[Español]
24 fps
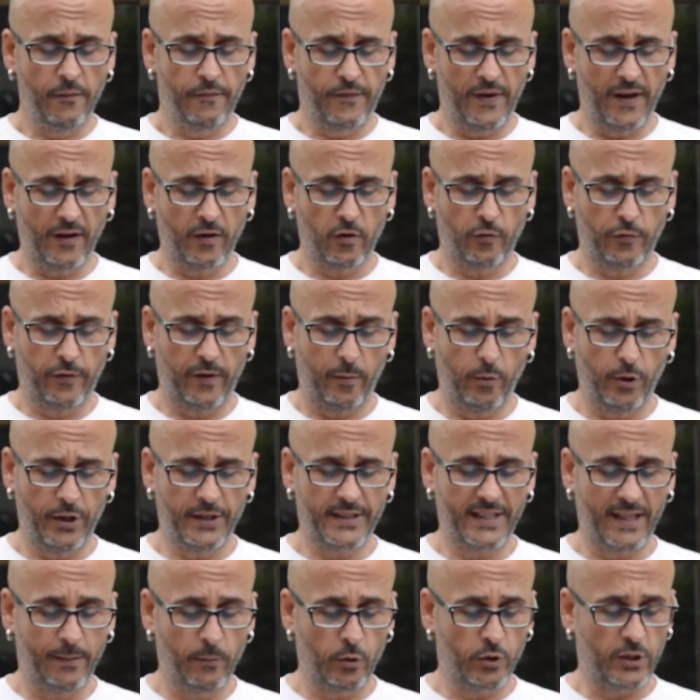flaco favor
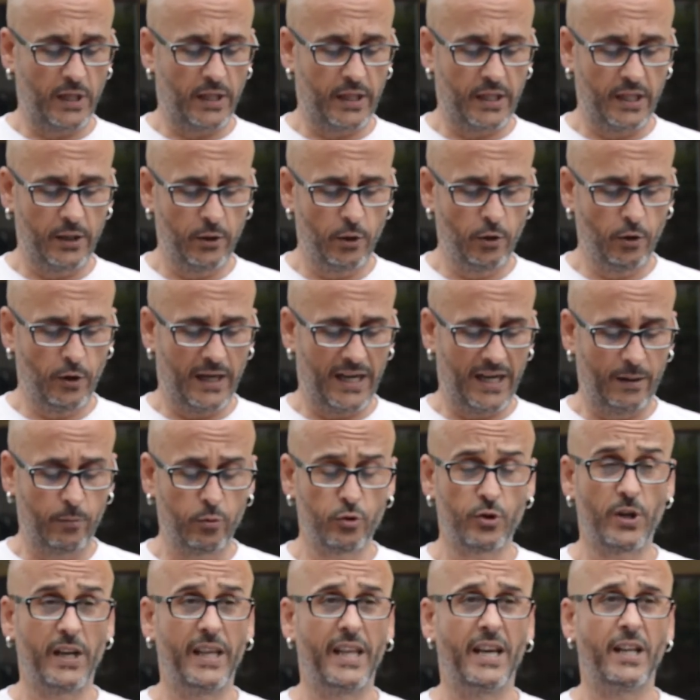estamos haciendo a la
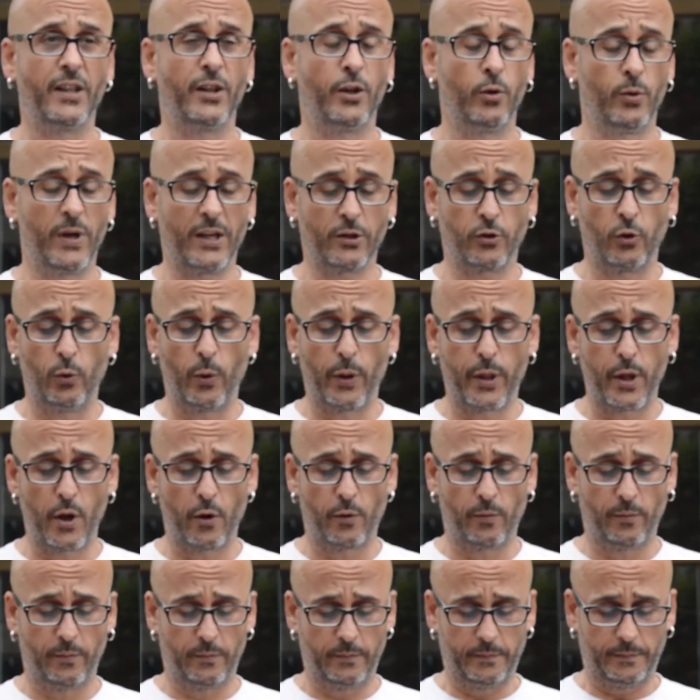búsqueda de una
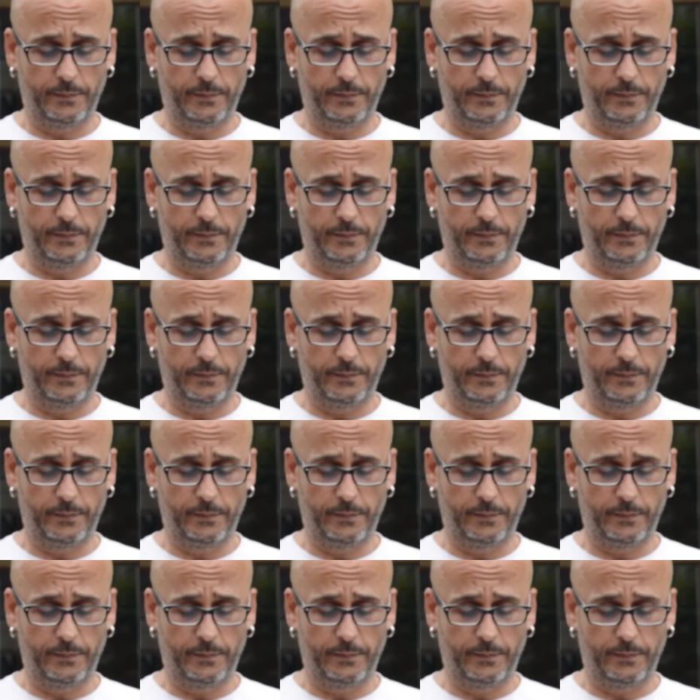solución.